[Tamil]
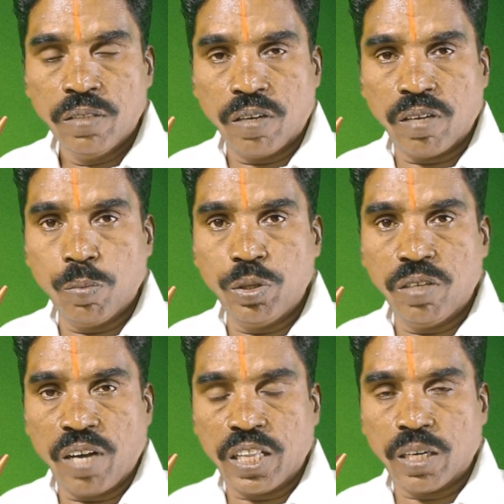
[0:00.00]
தசாபதி
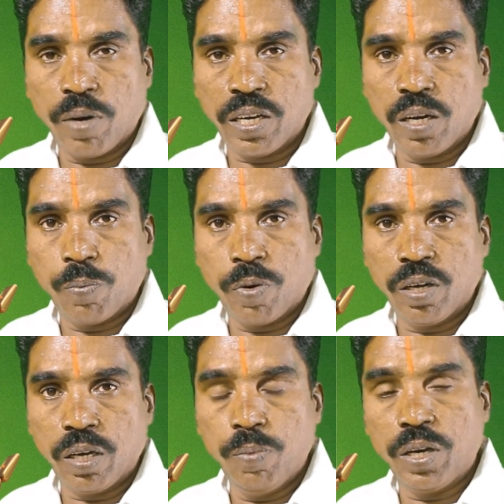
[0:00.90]
சாதகமாக
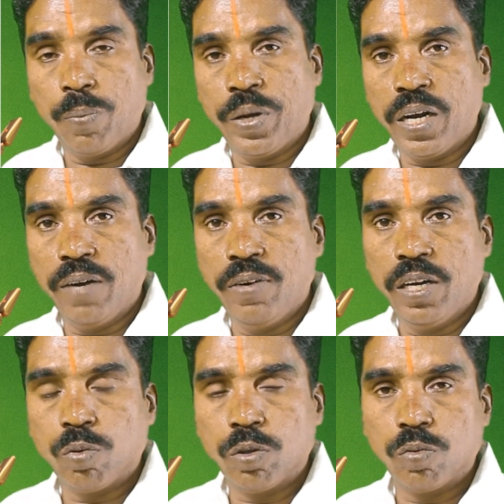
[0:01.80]
இருப்பவர்களுக்கு மிக பெரிய
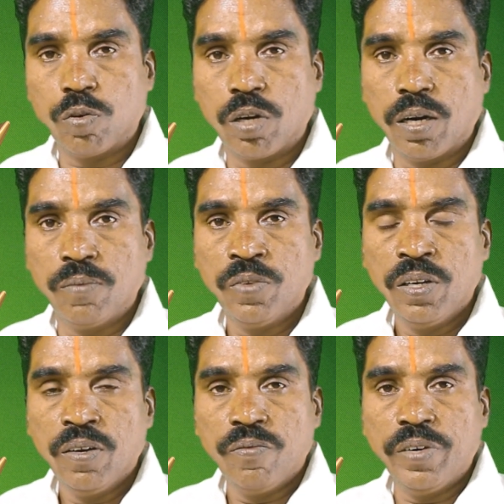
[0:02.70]
அளவிலே சொத்து சுகங்களும்
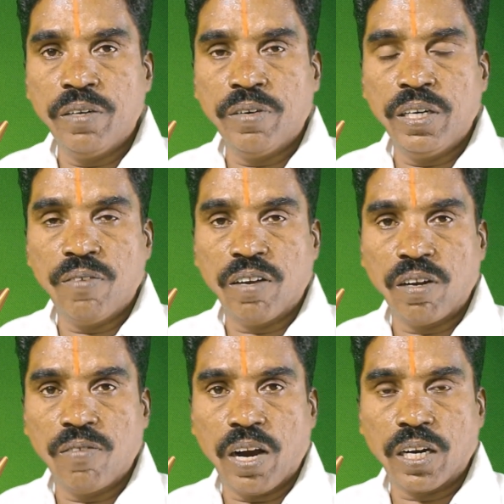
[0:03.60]
வீடு வண்டி
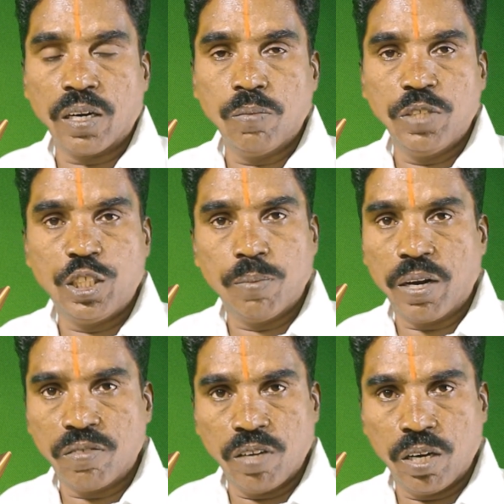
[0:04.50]
வாசல் வாகனங்களும்
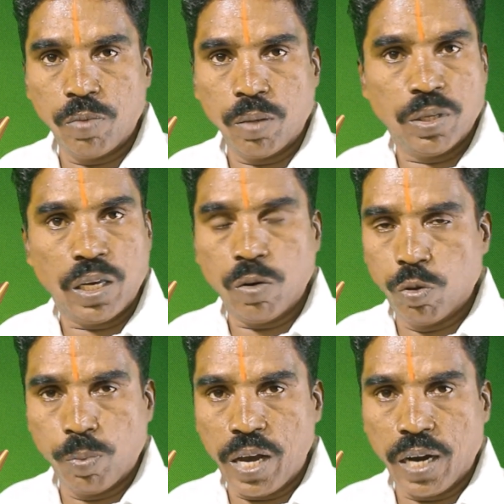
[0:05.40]
நிச்சயமாக சேரும் என்பதே
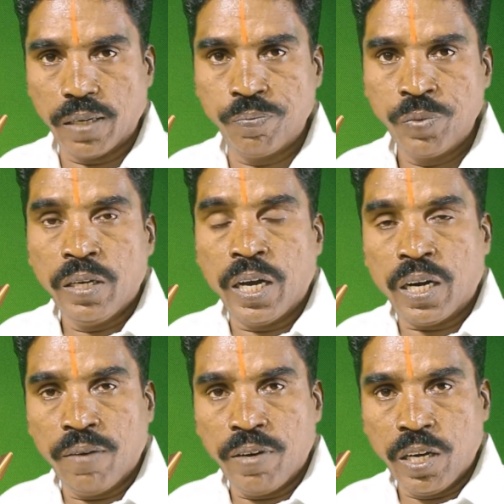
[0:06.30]
உண்மையாகும்
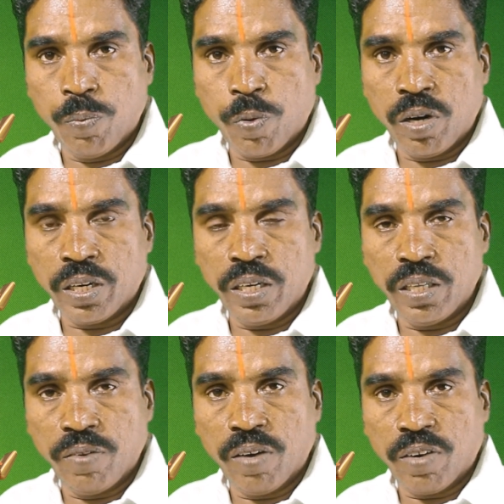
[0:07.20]
ஏற்கனவே இருப்பவர்களுக்கு
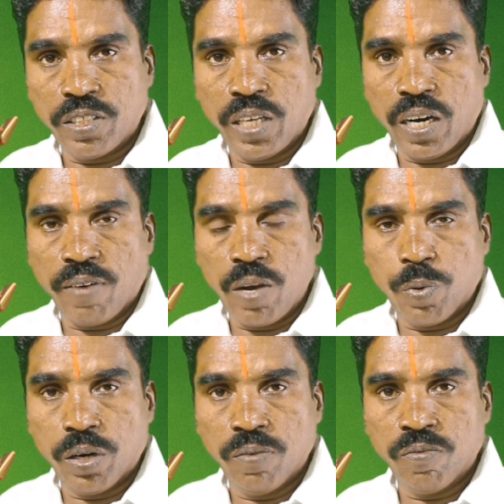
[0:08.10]
இதைவிட வசதியான
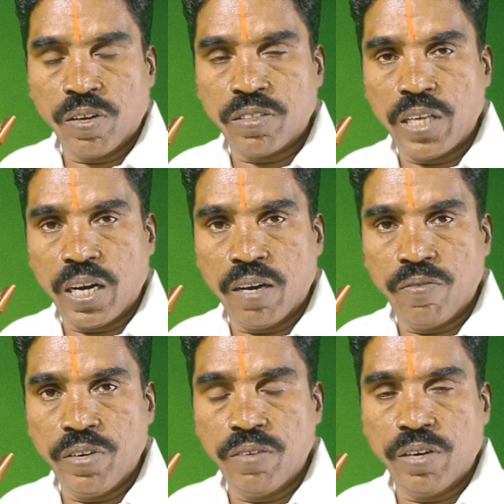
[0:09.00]
வாய்ப்புகளும் வசதியான
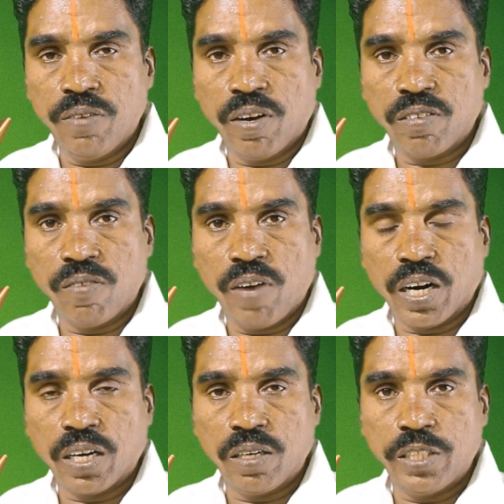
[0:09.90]
வீடு வண்டி வாசல்
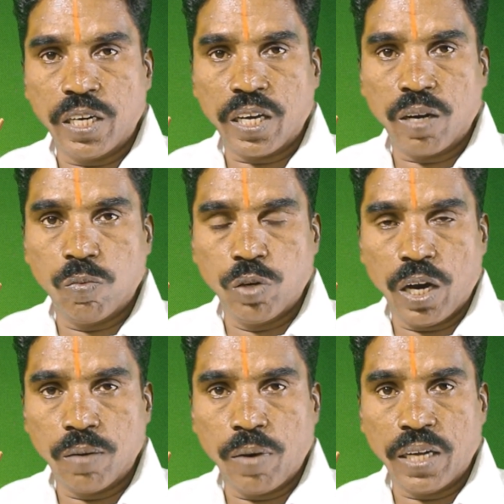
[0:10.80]
வாகனங்கள் சேர்க்கையும்
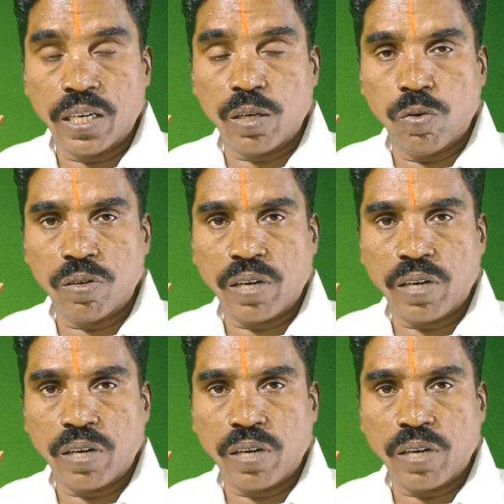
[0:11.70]
உண்டாகும் அதற்கு